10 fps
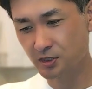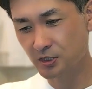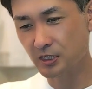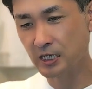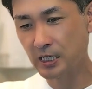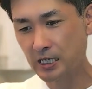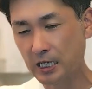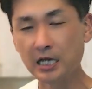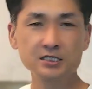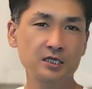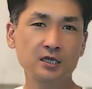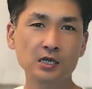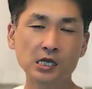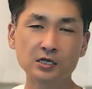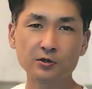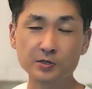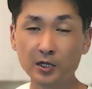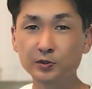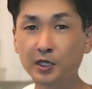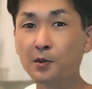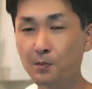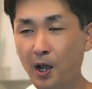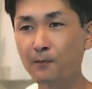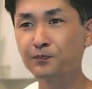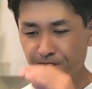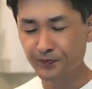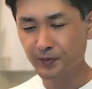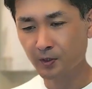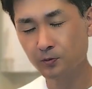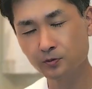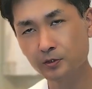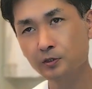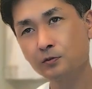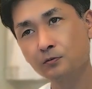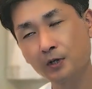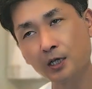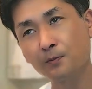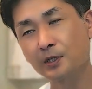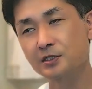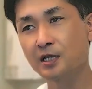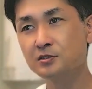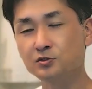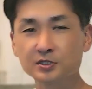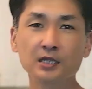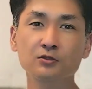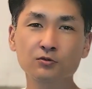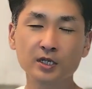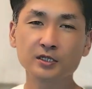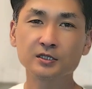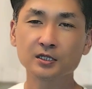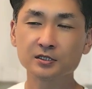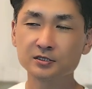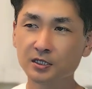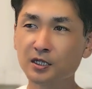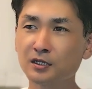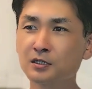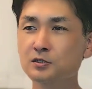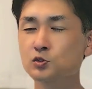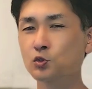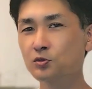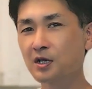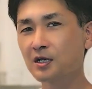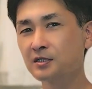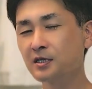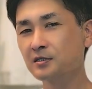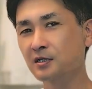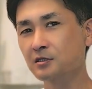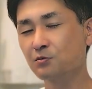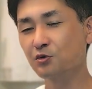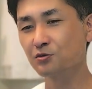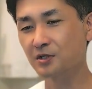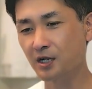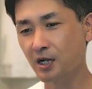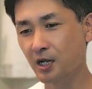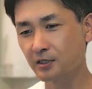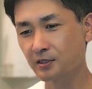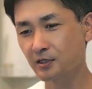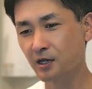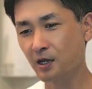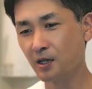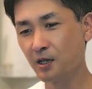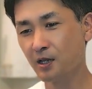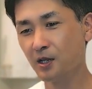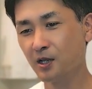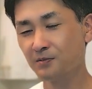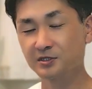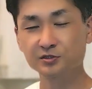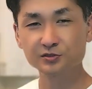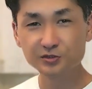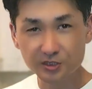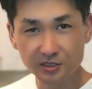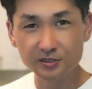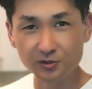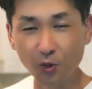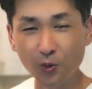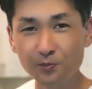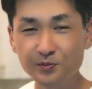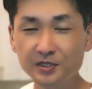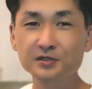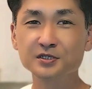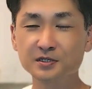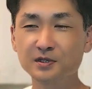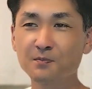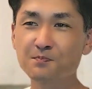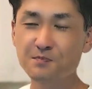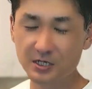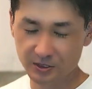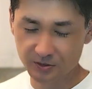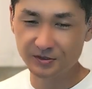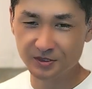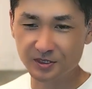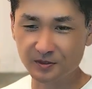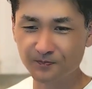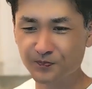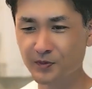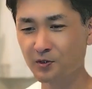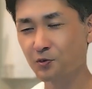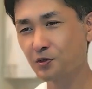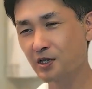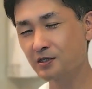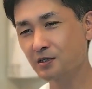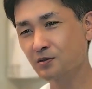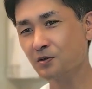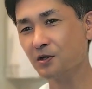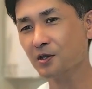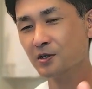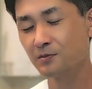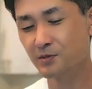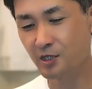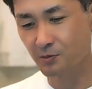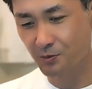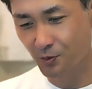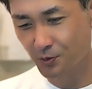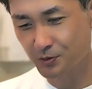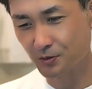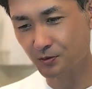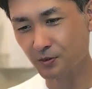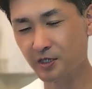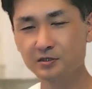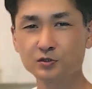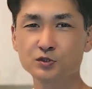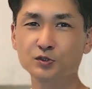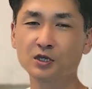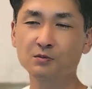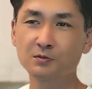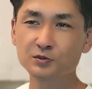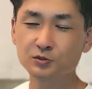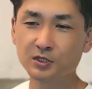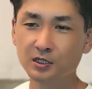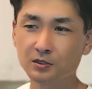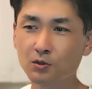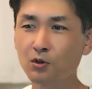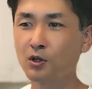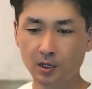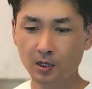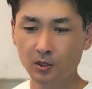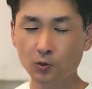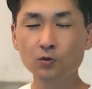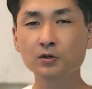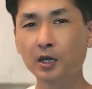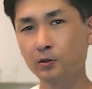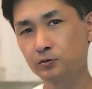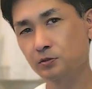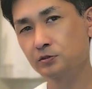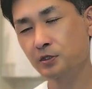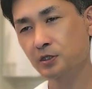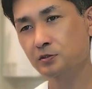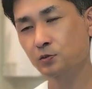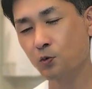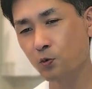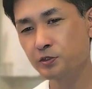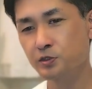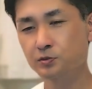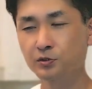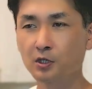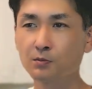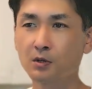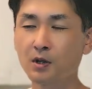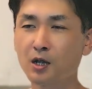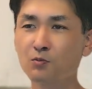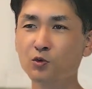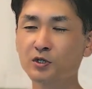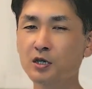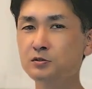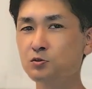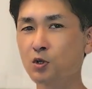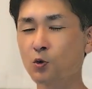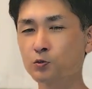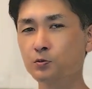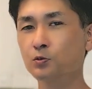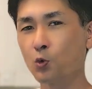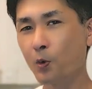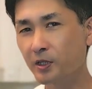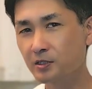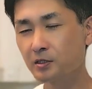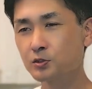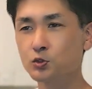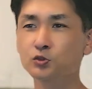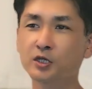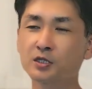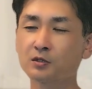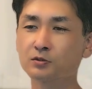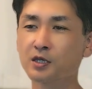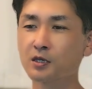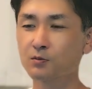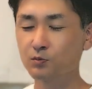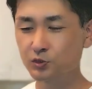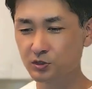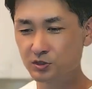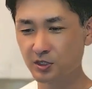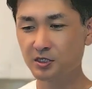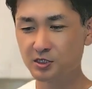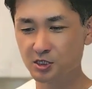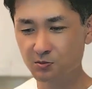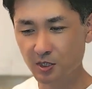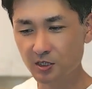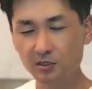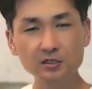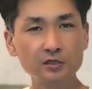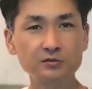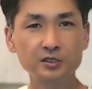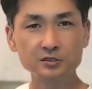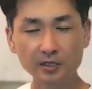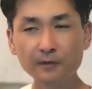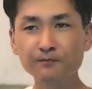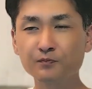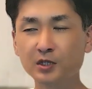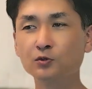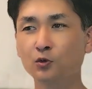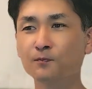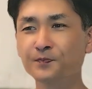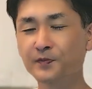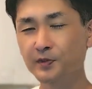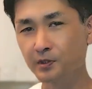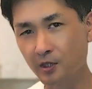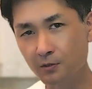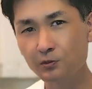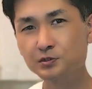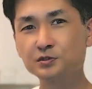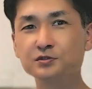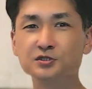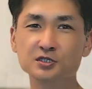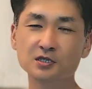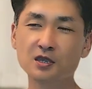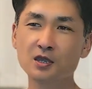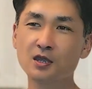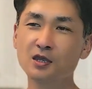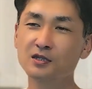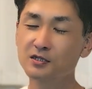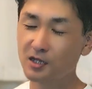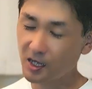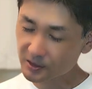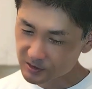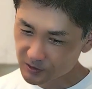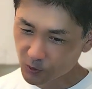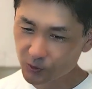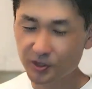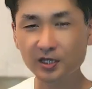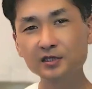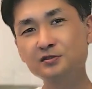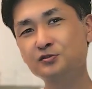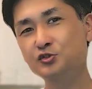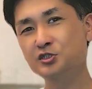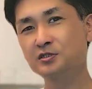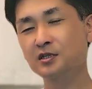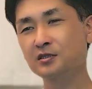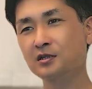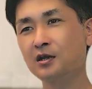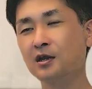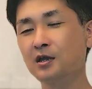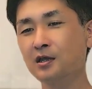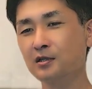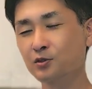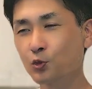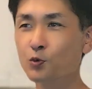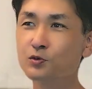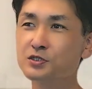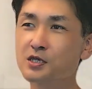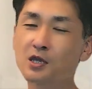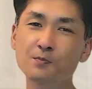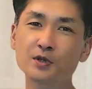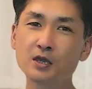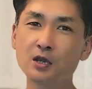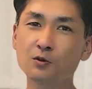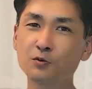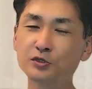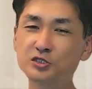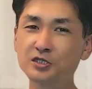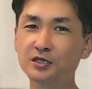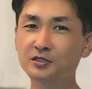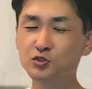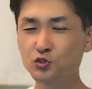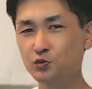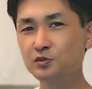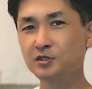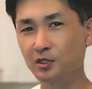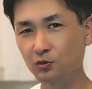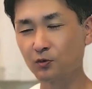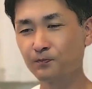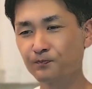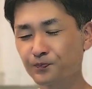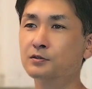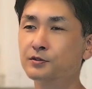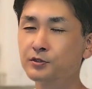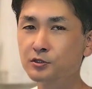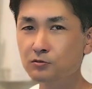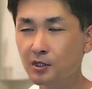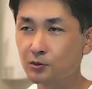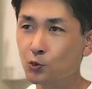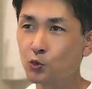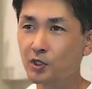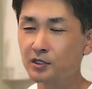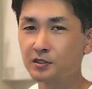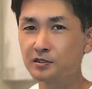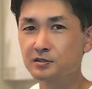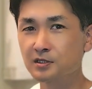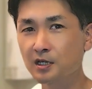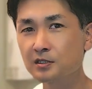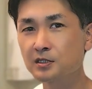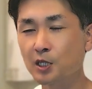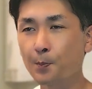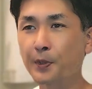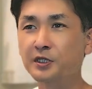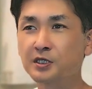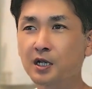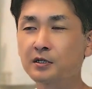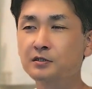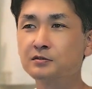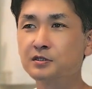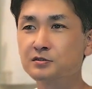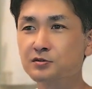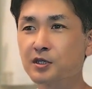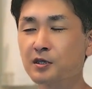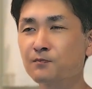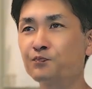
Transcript: に完成見学会をやる現場本当に今日はま33度ぐらいだったんですかねその中で建物の中入ったら、まあ、涼しいですよびっくりやっぱり涼しいこの間の南房総の建築中の現場もそうだけど今回訪れたその工事中の現場はもう内装がほとんど終わってる状態のでもう常に締め切ってるんですね窓をでも涼しい夏これだけ涼しいんだったら当然やっぱりエアコン1台で十分だと冬はどうなんですかってやっぱり聞かれるんですよね